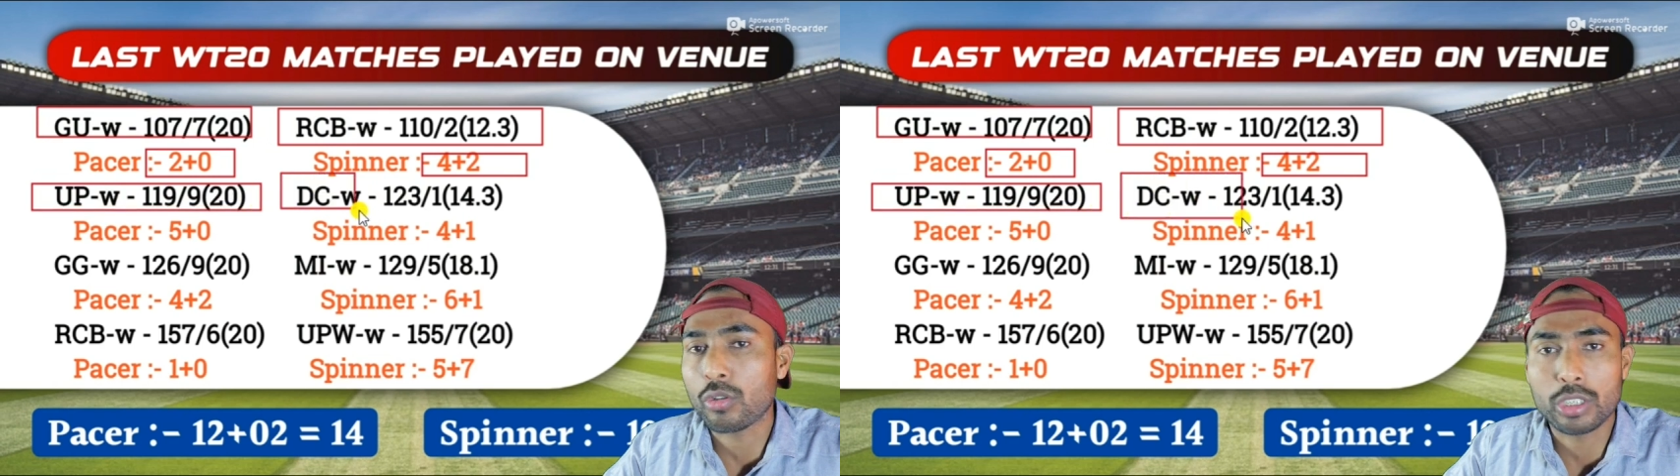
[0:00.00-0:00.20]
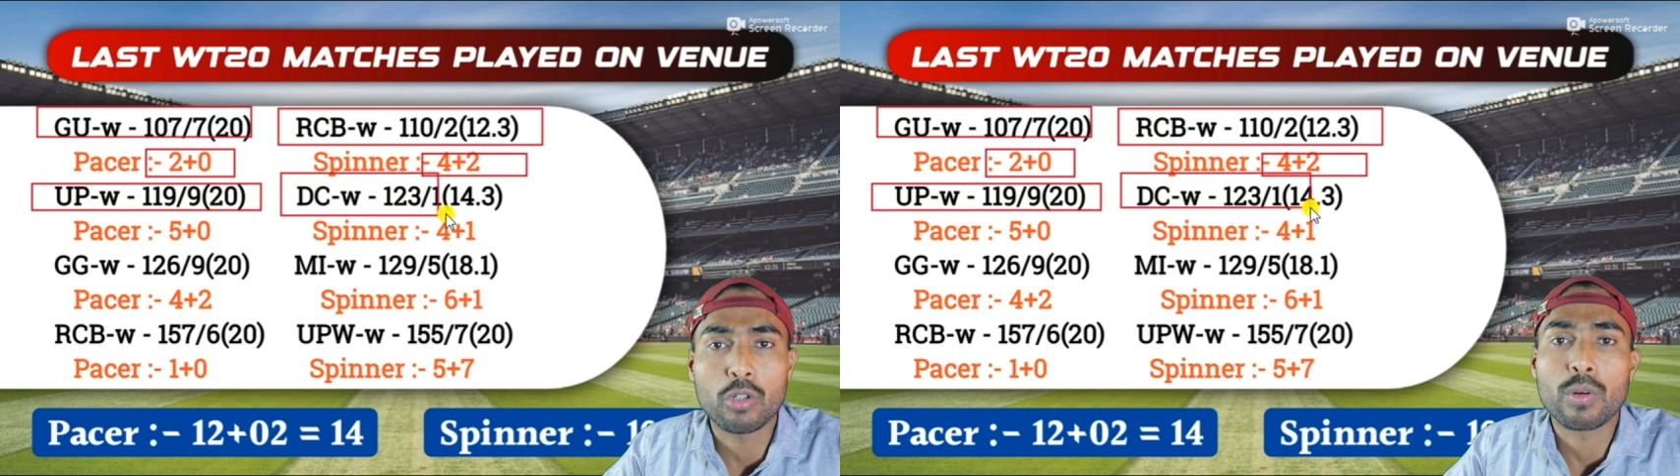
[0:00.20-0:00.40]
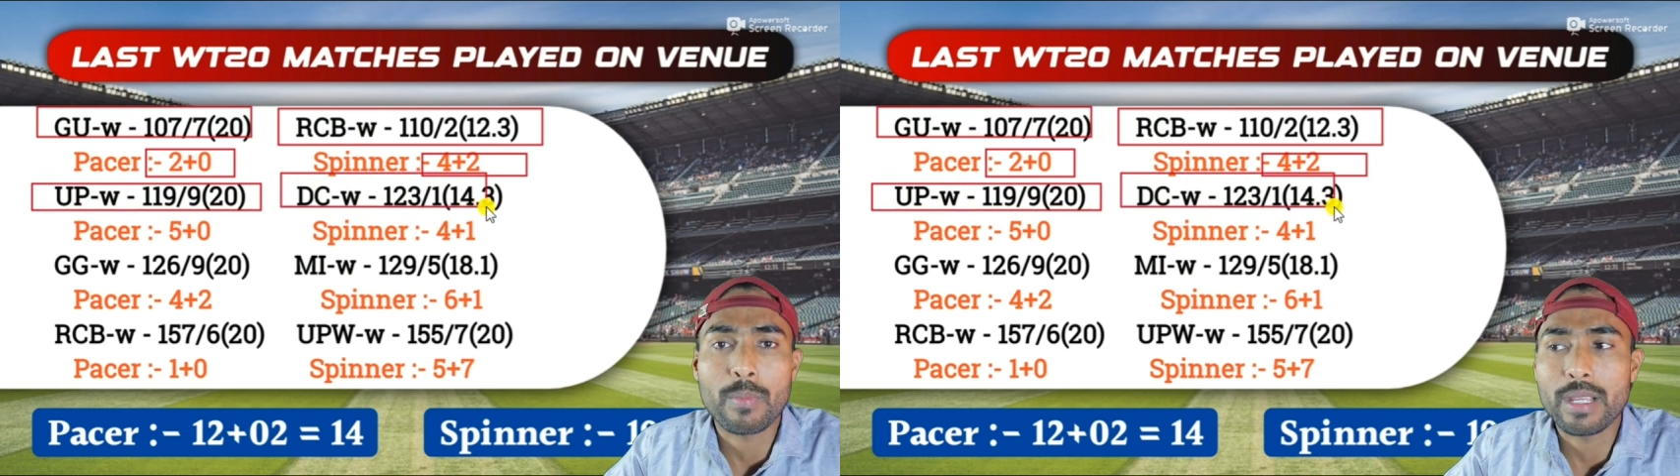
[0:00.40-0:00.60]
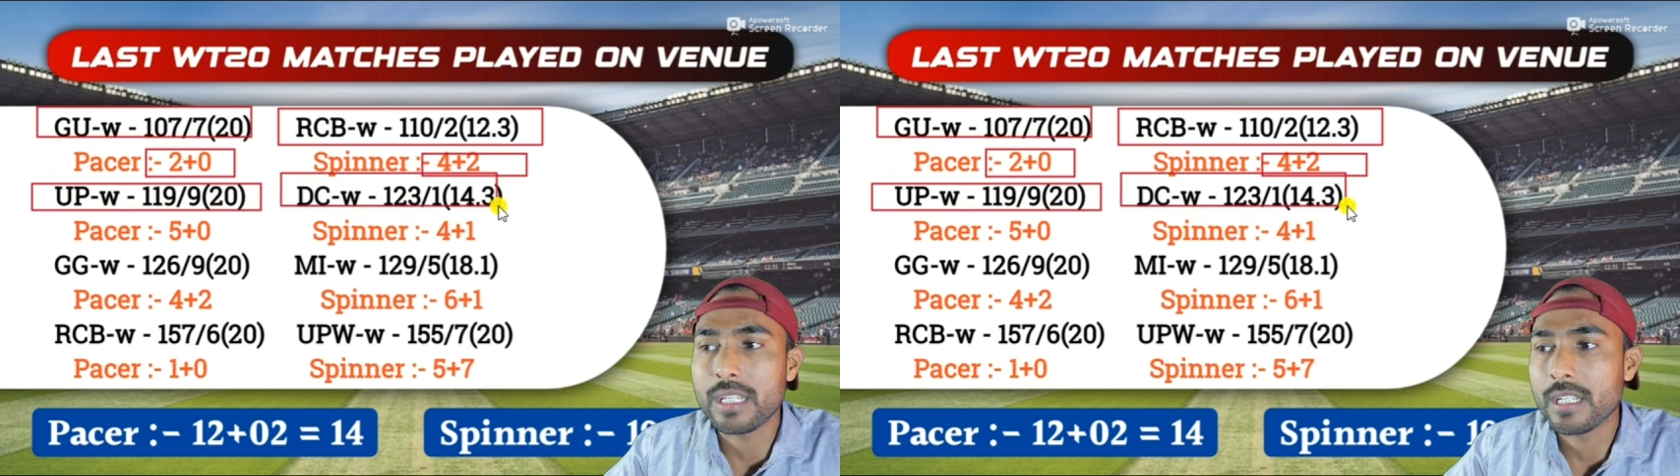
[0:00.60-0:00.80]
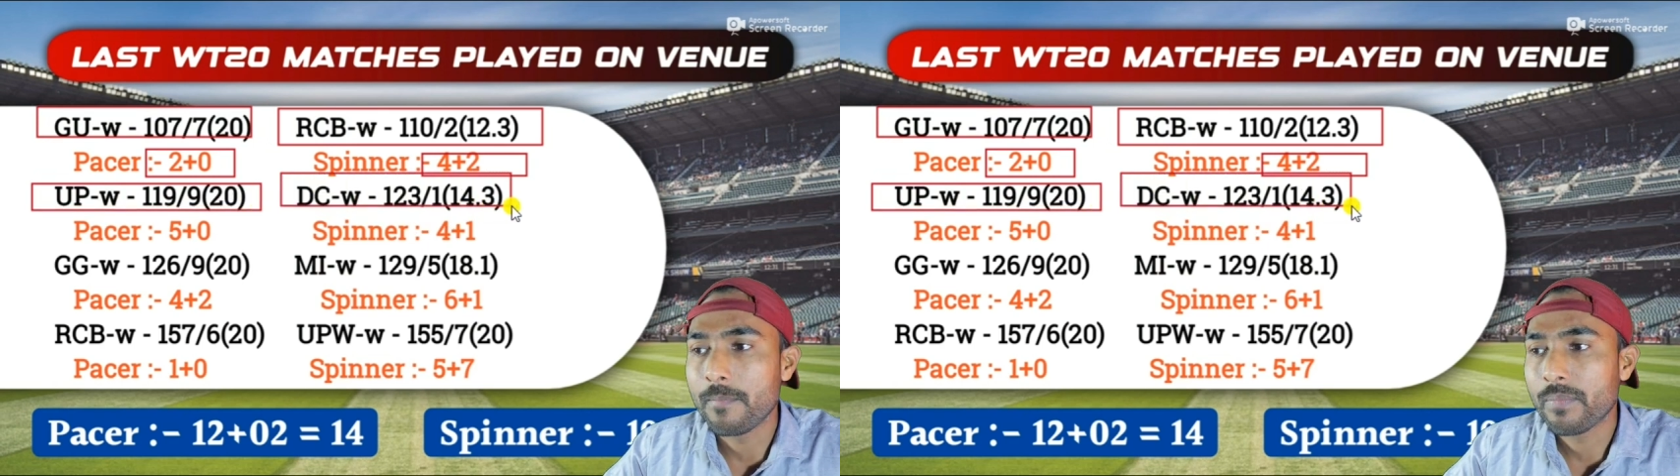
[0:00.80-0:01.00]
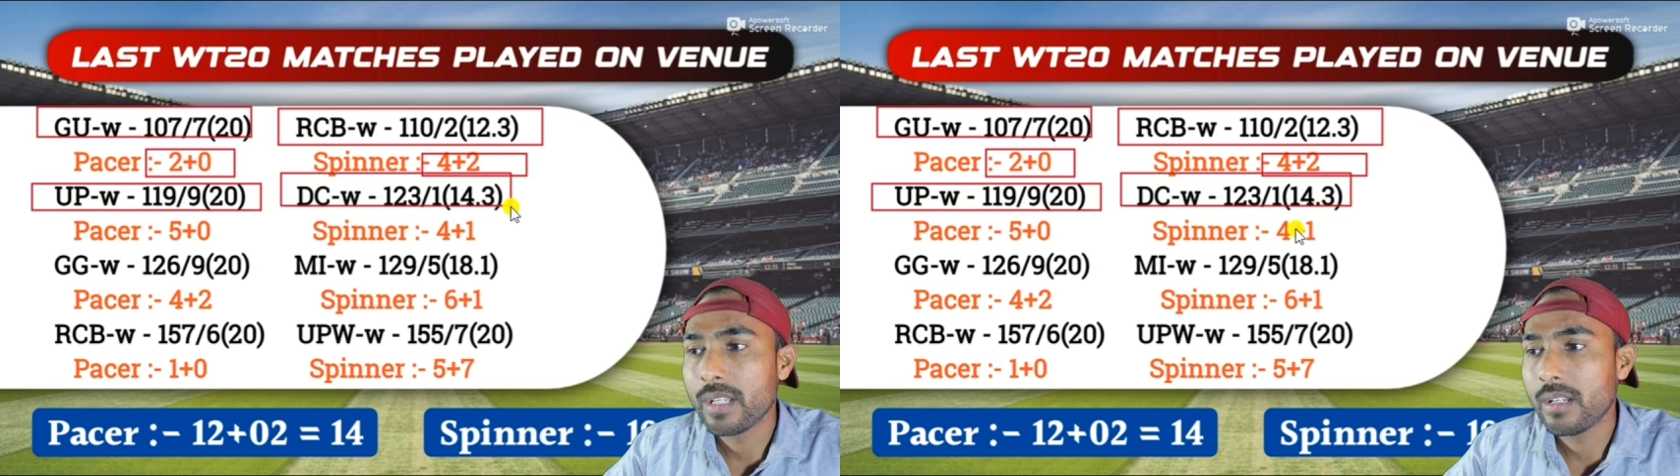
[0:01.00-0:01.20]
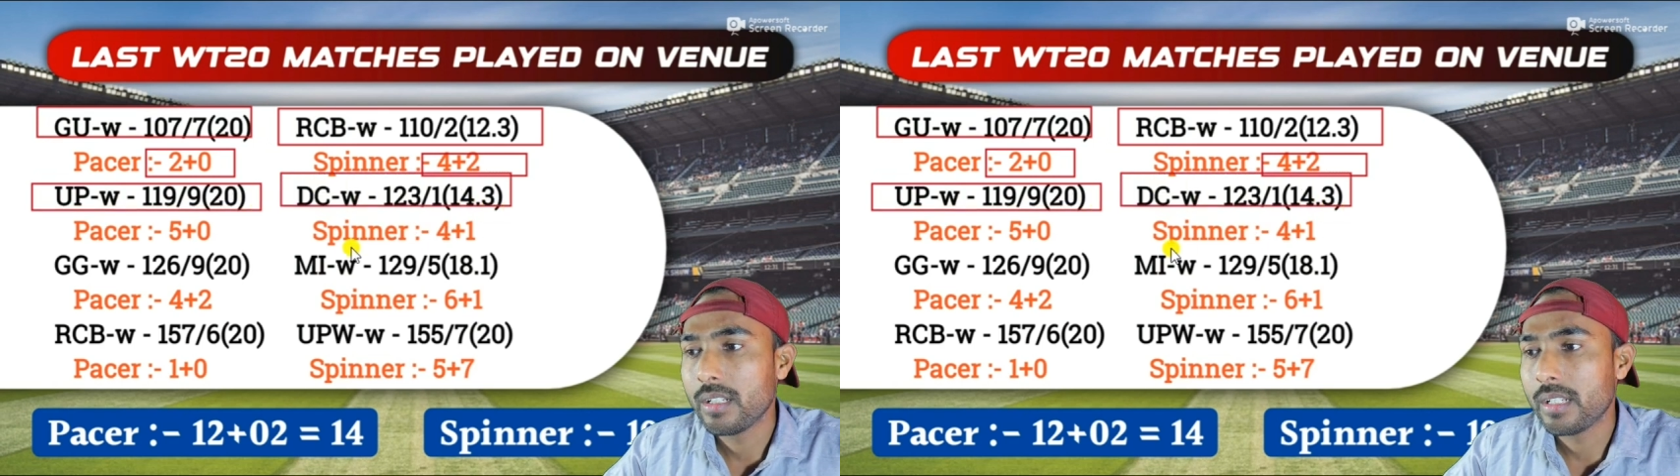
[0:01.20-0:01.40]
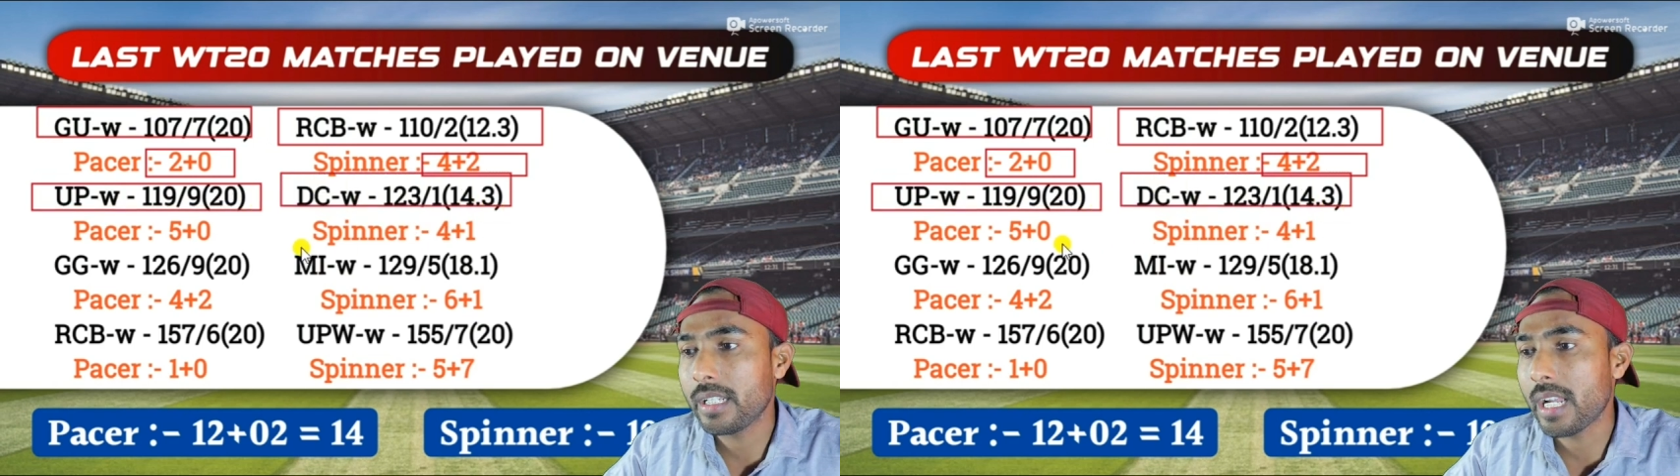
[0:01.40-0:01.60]
चौदह ओवर में ही
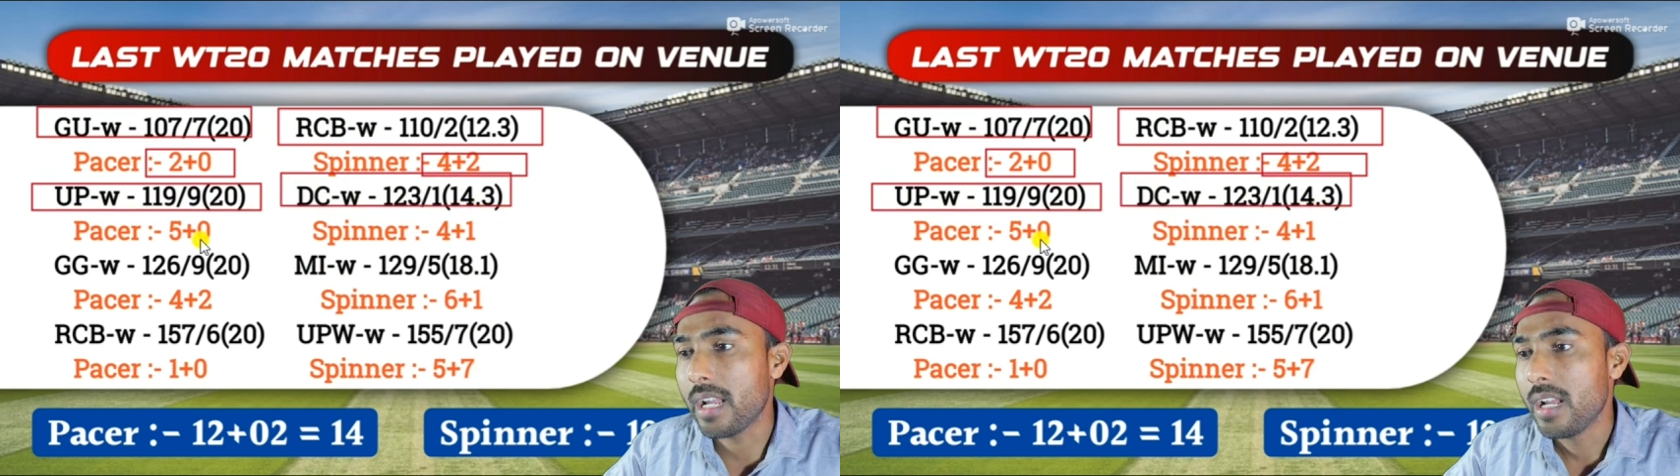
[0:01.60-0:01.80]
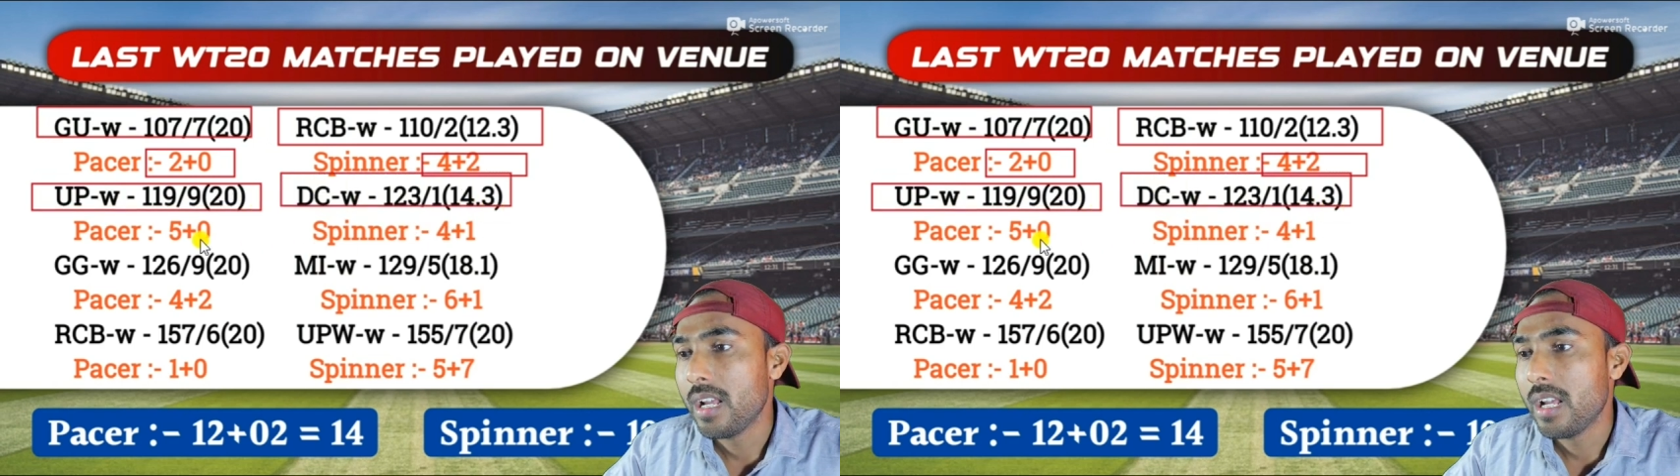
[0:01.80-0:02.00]
ठीक है